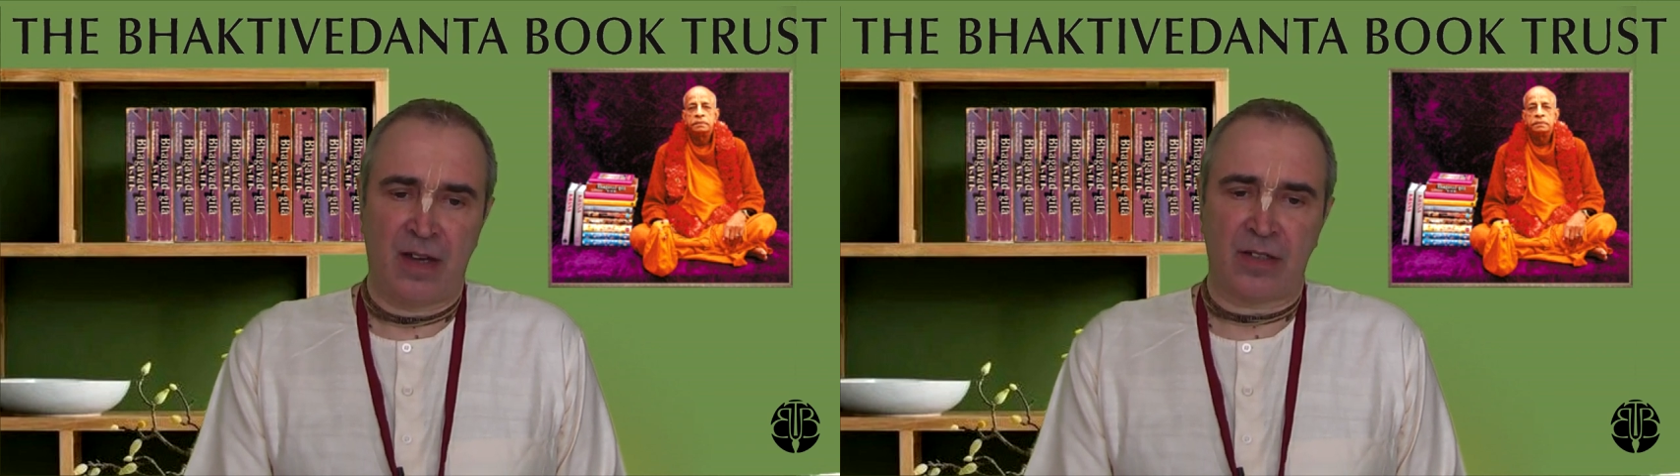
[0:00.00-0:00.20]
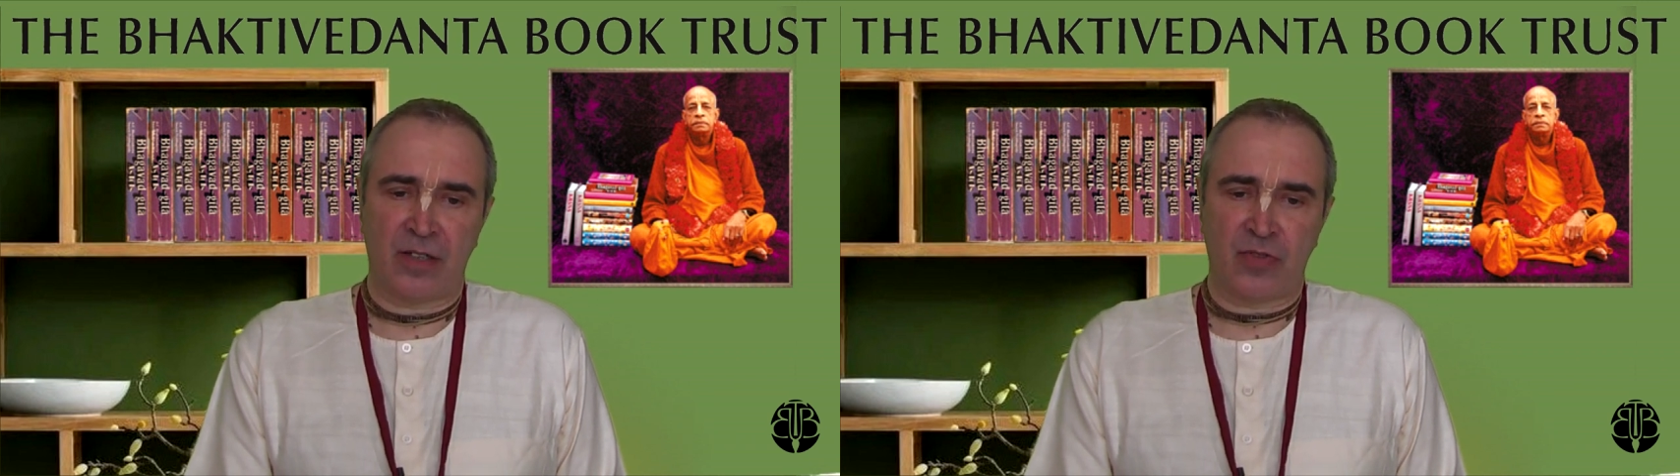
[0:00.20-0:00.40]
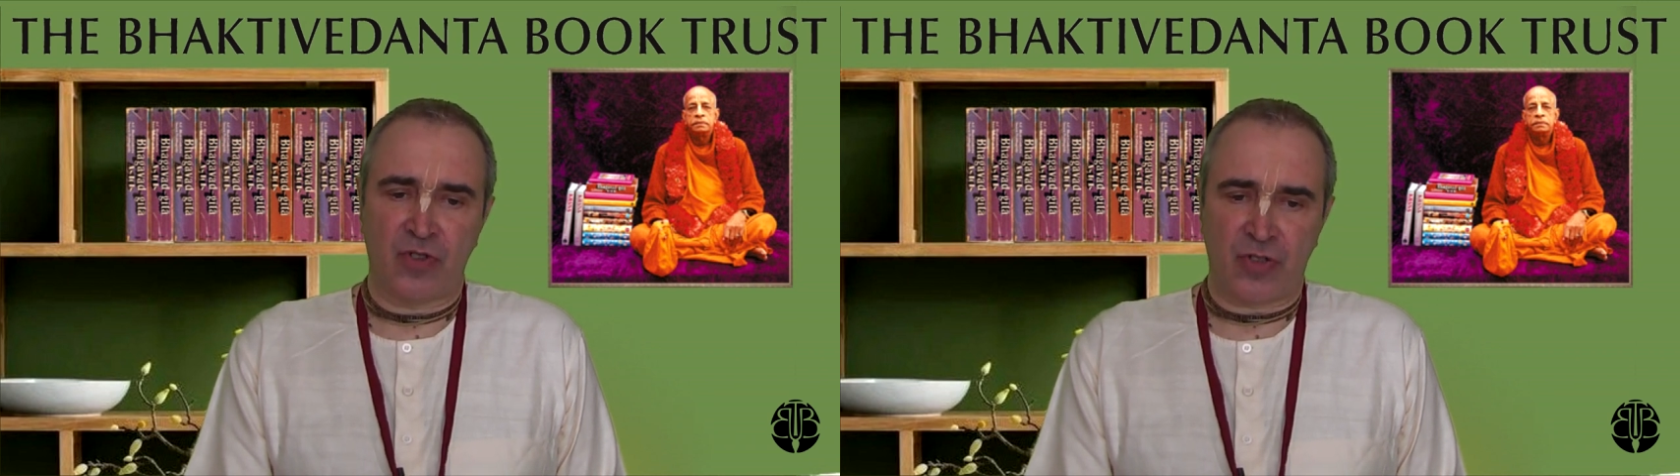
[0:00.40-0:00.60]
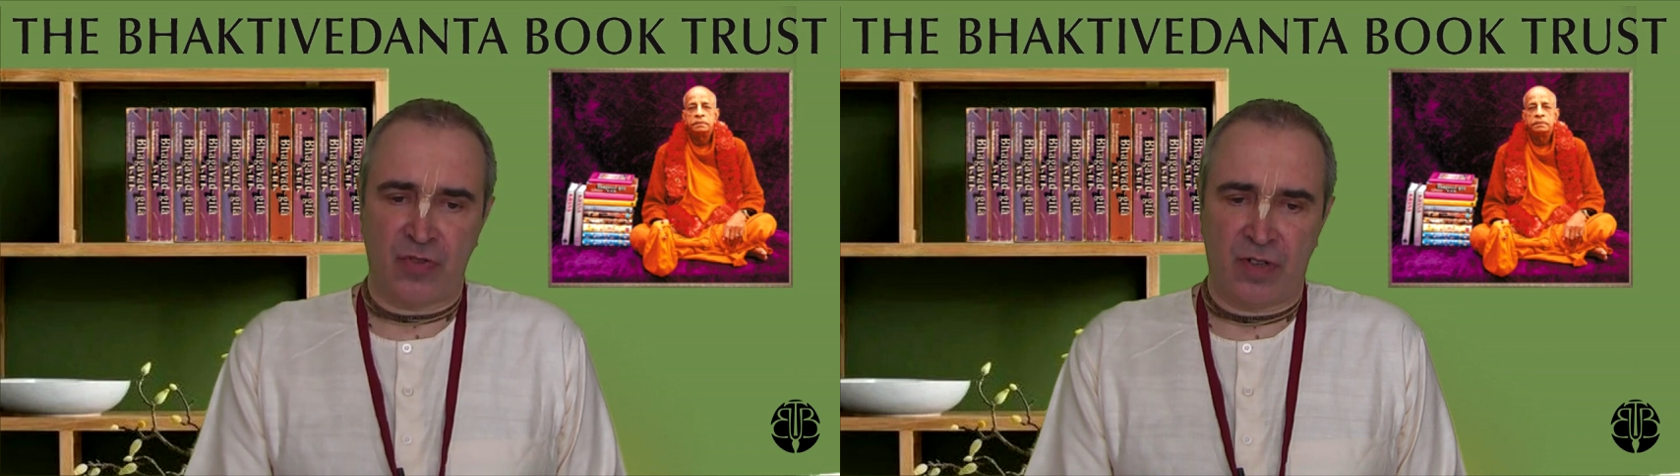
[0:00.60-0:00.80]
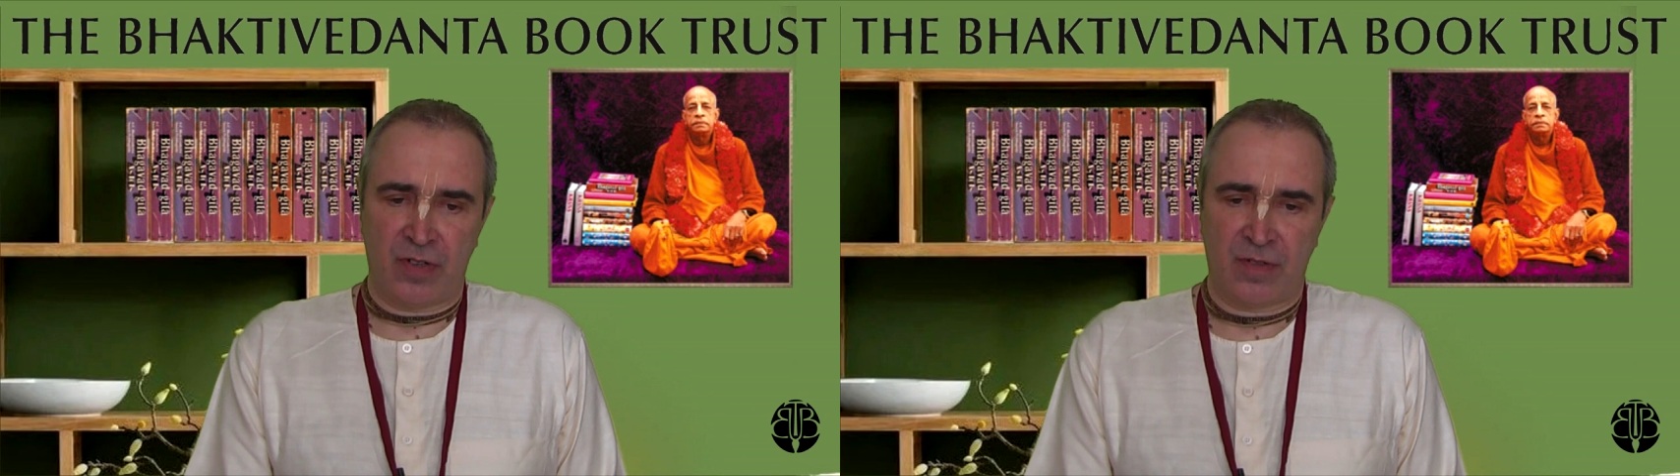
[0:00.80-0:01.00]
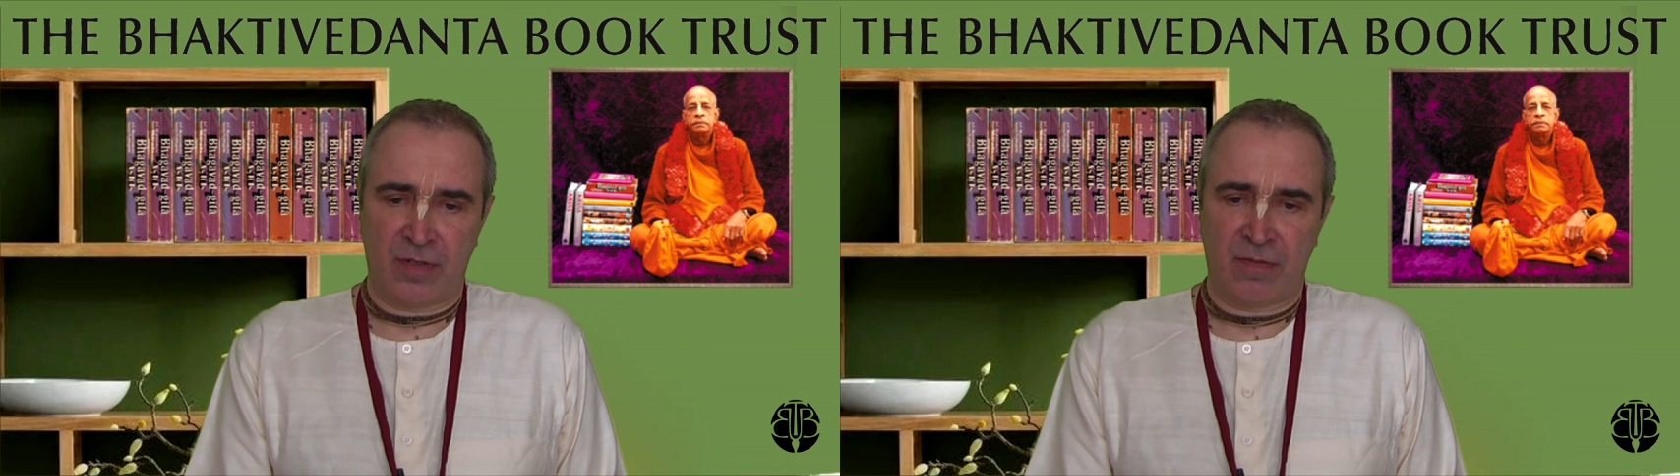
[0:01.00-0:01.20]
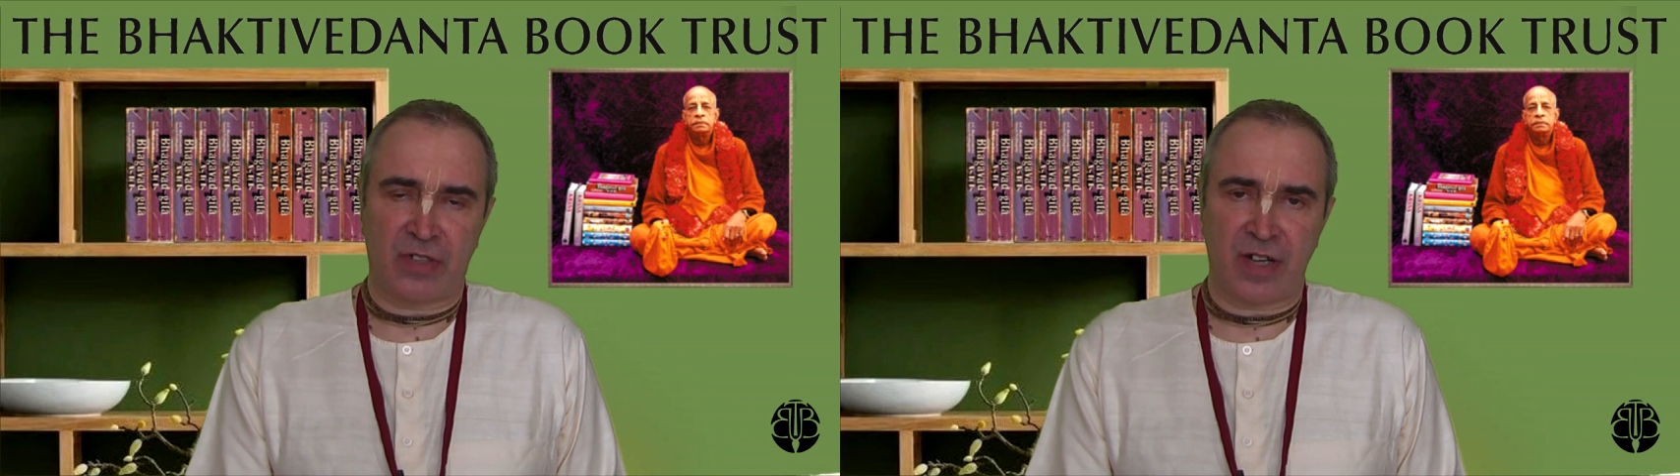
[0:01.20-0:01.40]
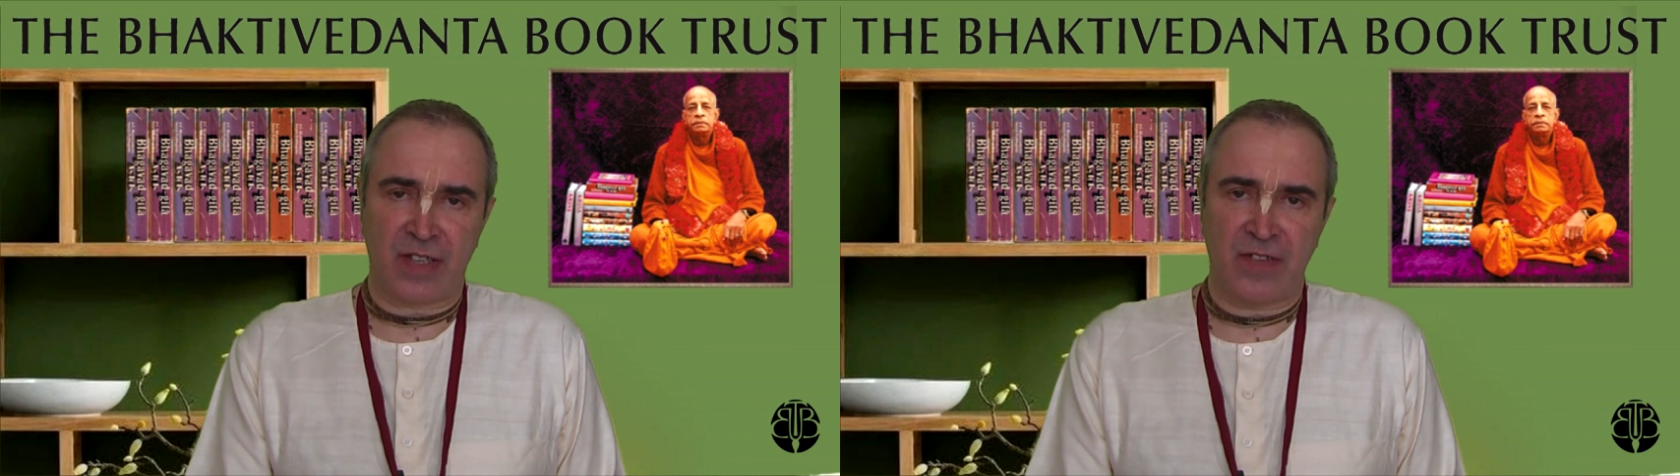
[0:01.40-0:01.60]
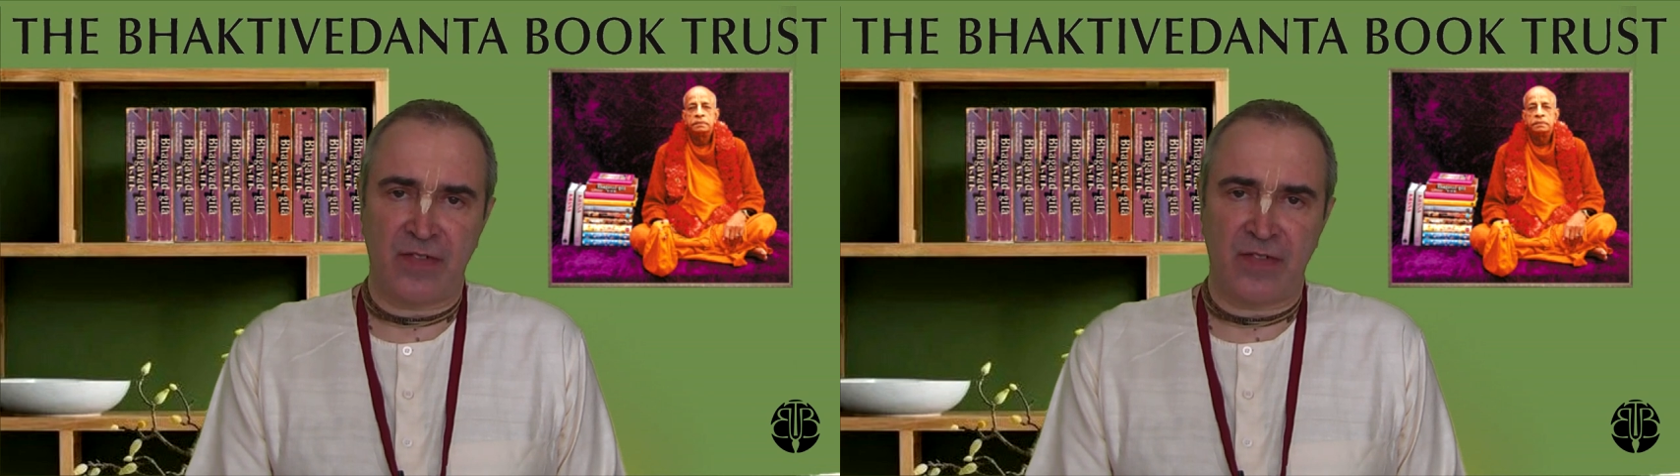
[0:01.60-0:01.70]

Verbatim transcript: это то, что траст